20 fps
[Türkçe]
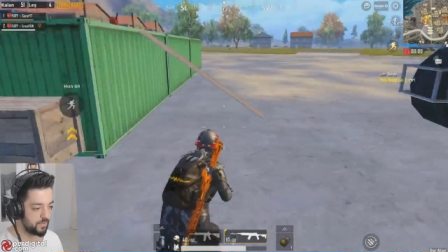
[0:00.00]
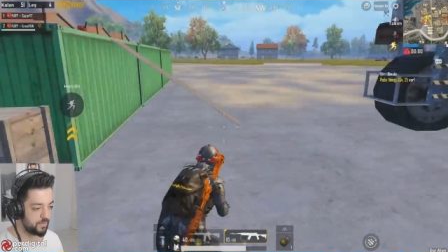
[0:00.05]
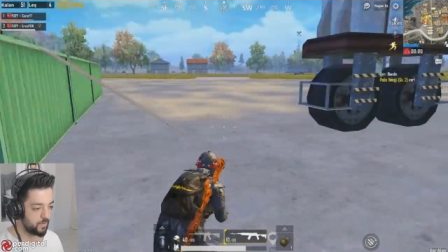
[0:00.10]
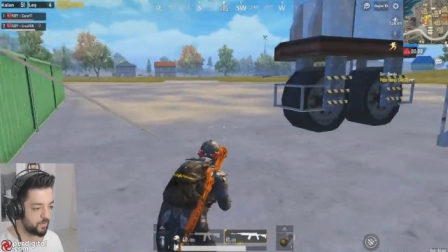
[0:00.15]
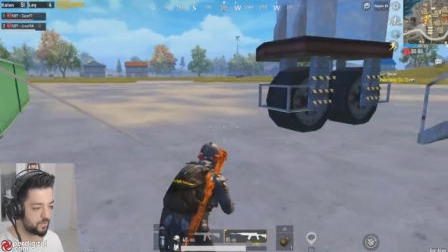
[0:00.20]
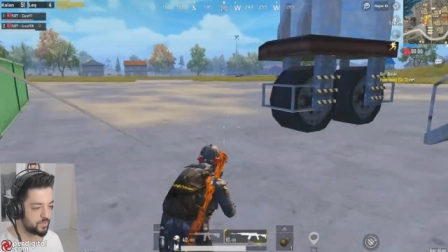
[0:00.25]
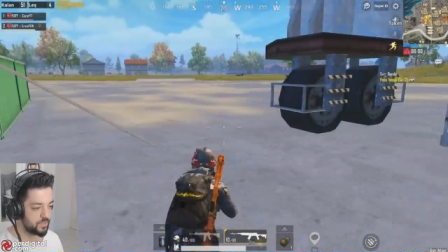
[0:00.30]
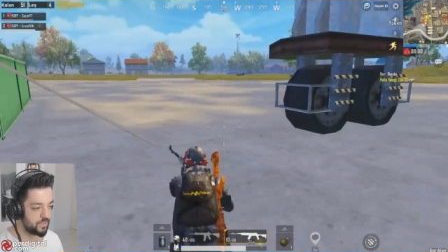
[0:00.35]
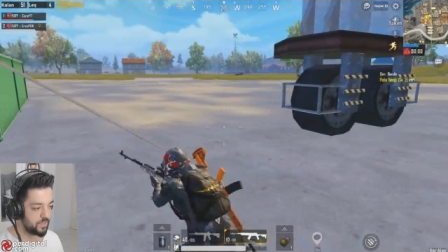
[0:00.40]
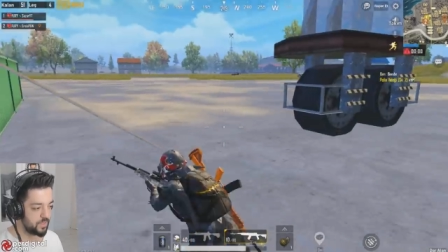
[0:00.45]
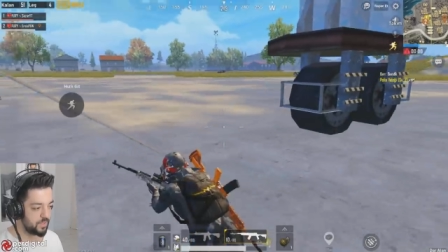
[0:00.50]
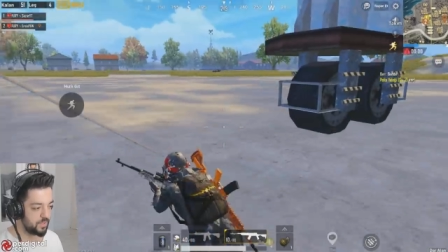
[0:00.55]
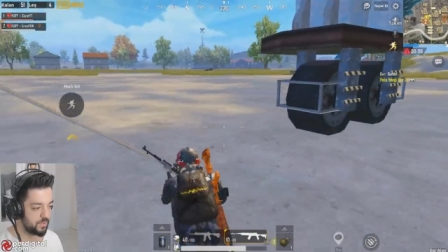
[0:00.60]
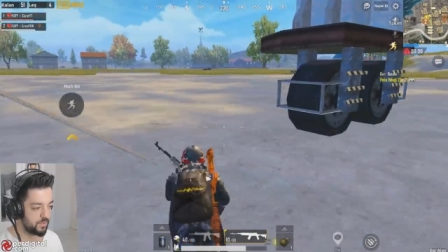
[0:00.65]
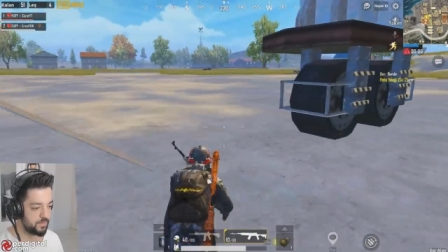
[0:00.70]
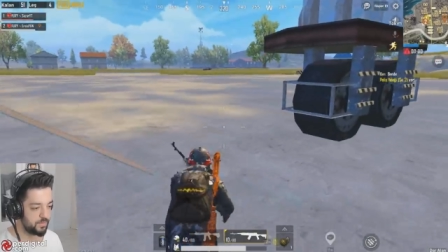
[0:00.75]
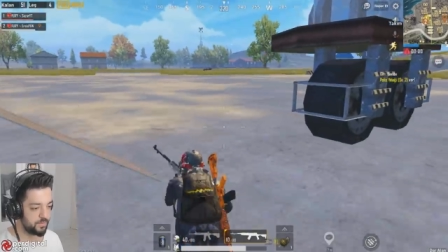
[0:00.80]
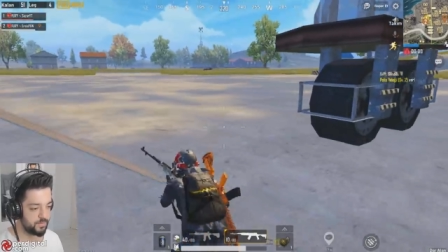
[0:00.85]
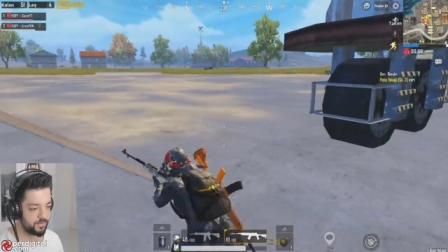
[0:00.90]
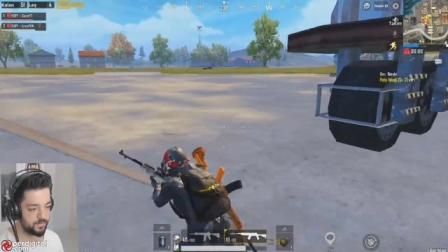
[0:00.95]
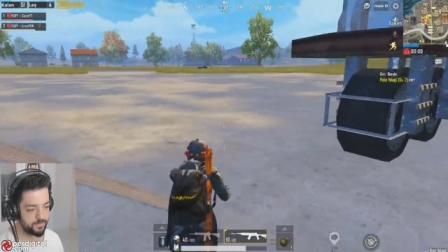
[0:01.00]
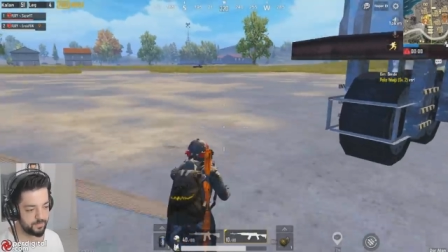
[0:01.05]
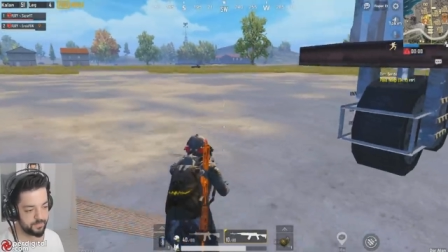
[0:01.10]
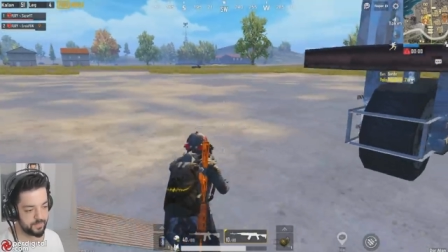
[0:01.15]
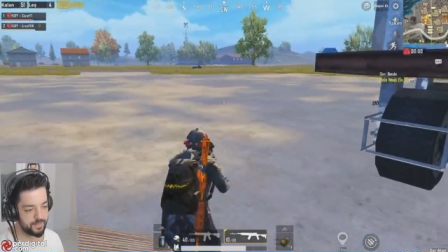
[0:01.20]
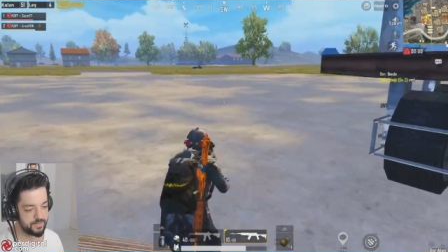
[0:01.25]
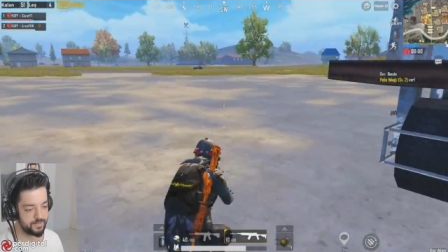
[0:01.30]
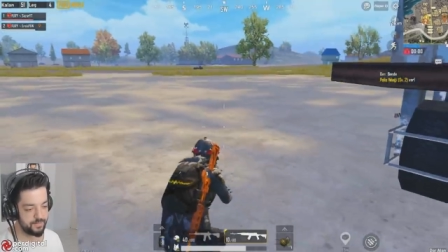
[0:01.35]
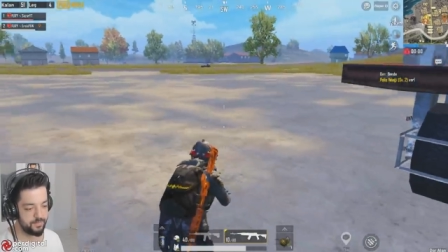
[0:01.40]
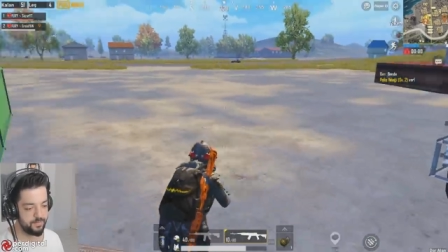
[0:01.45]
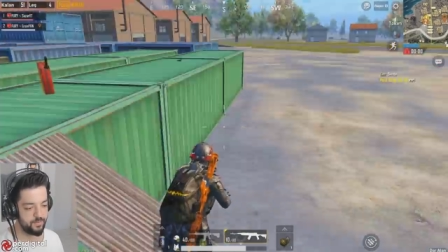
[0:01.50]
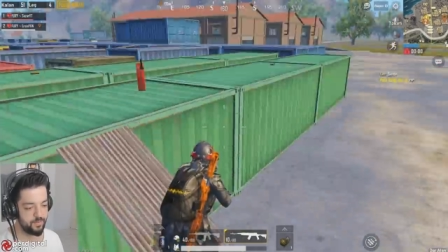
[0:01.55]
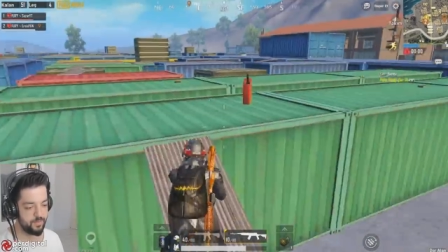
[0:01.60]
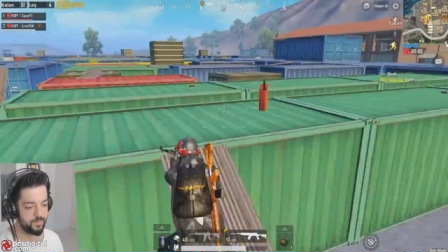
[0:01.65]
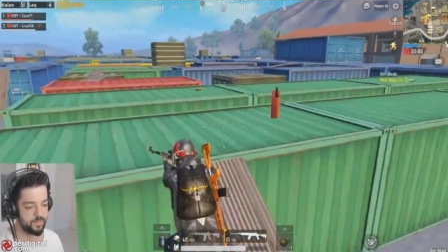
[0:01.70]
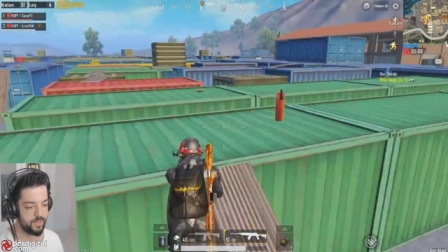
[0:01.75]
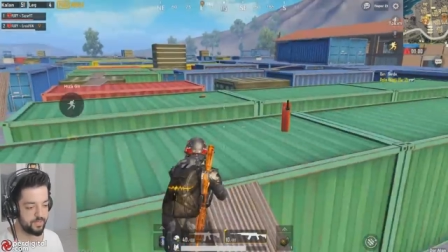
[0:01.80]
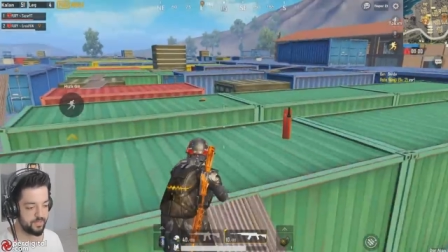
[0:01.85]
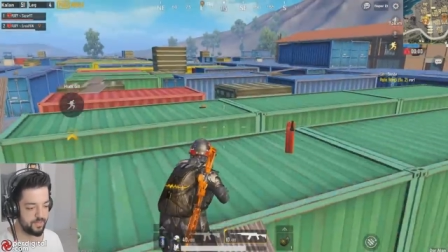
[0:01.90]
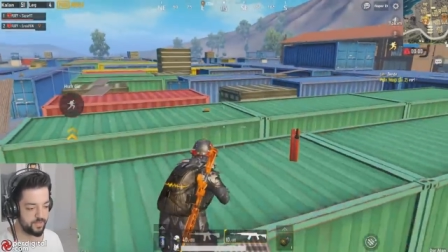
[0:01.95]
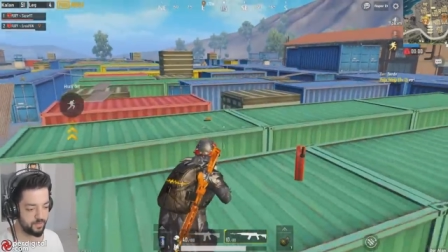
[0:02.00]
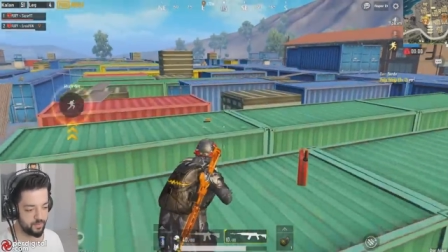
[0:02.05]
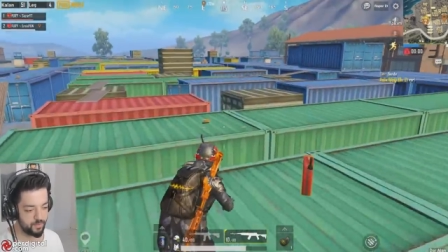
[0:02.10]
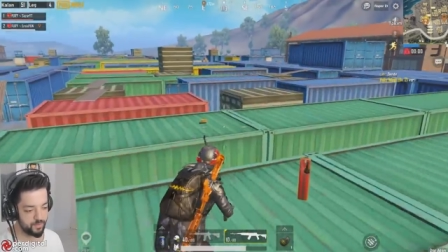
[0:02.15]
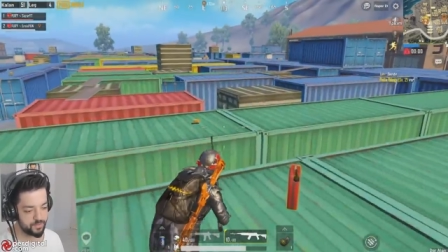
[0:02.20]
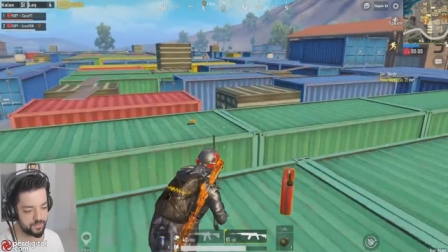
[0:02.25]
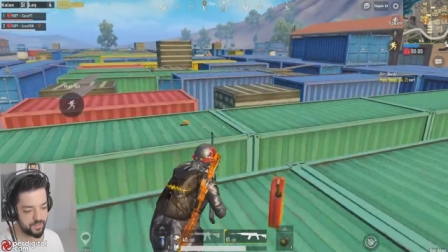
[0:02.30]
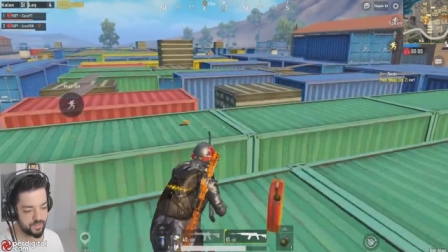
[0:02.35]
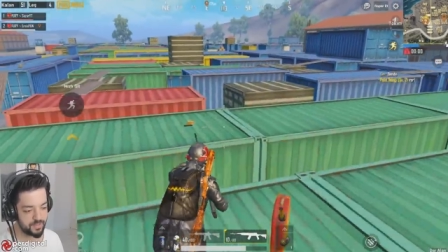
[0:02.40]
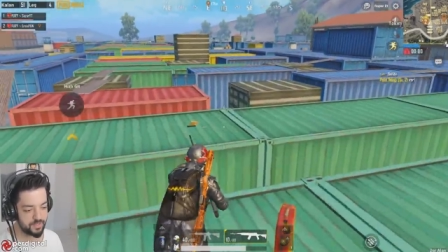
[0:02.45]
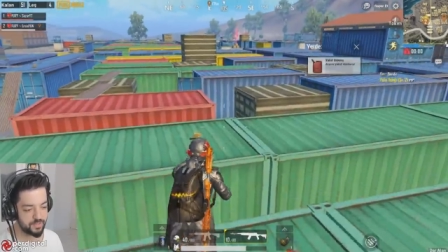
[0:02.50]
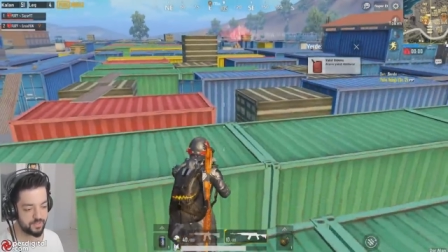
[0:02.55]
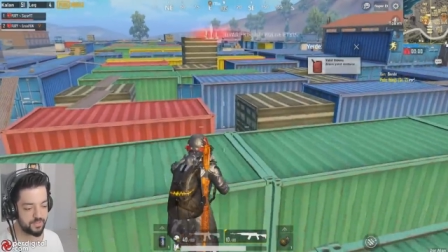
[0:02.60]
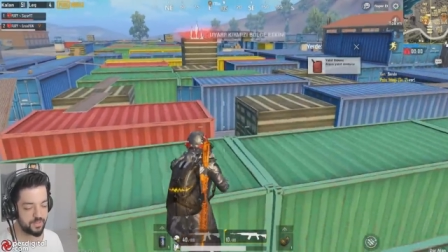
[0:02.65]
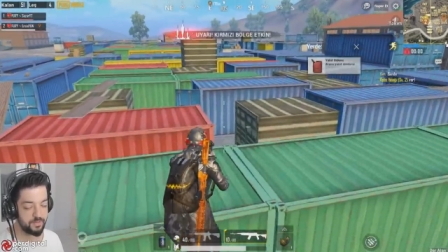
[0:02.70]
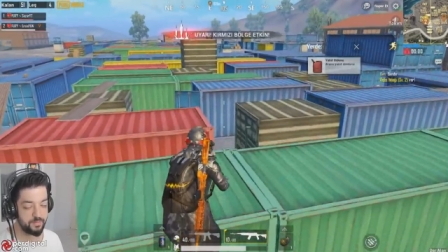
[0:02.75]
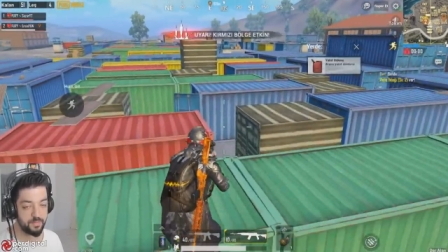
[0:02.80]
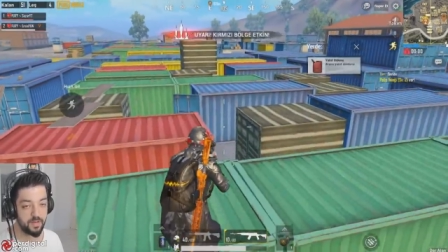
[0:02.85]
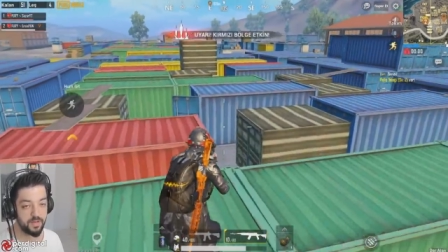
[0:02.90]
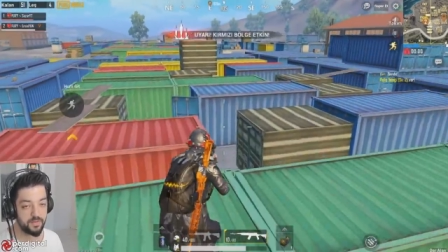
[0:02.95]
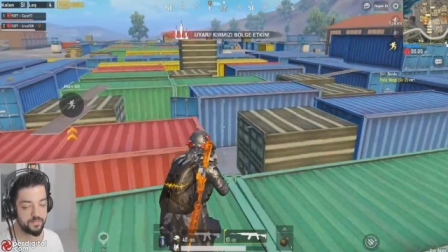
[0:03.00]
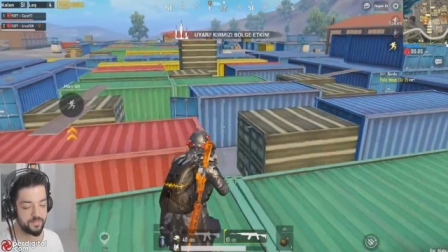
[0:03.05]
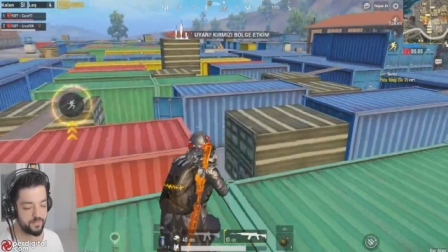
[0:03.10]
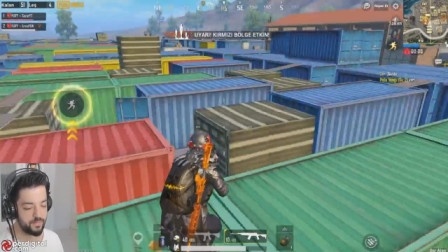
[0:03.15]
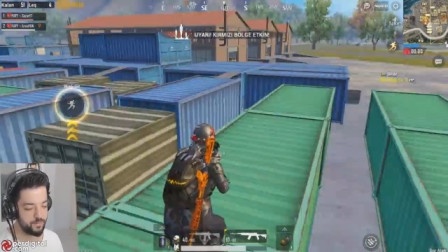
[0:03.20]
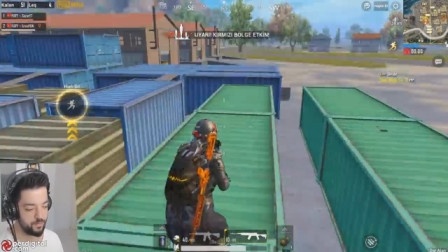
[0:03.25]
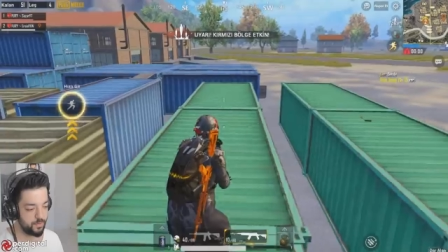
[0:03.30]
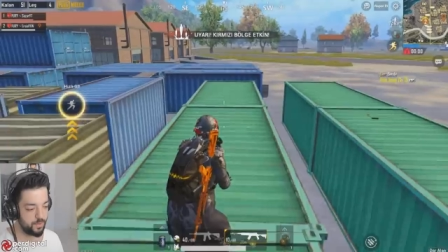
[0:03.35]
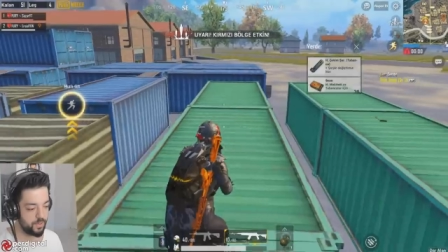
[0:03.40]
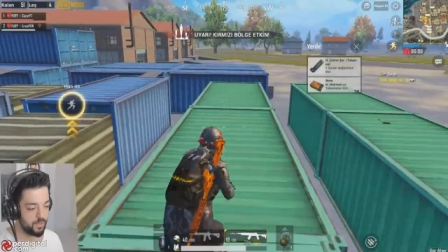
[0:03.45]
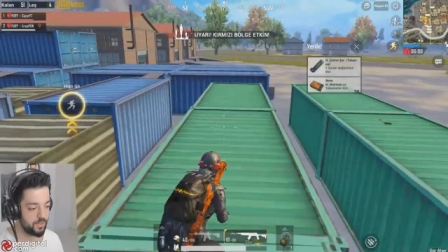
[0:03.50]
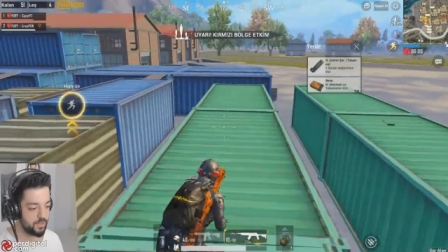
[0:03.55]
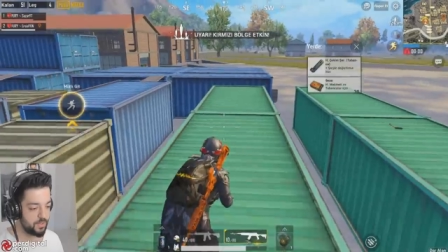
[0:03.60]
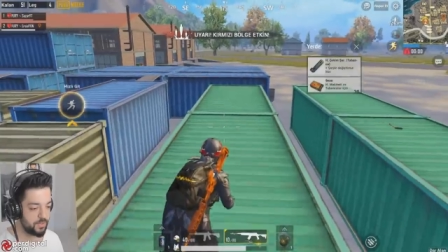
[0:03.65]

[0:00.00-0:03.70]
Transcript: Yoksa ben de biliyorum yani Groza yakından mahvediyor.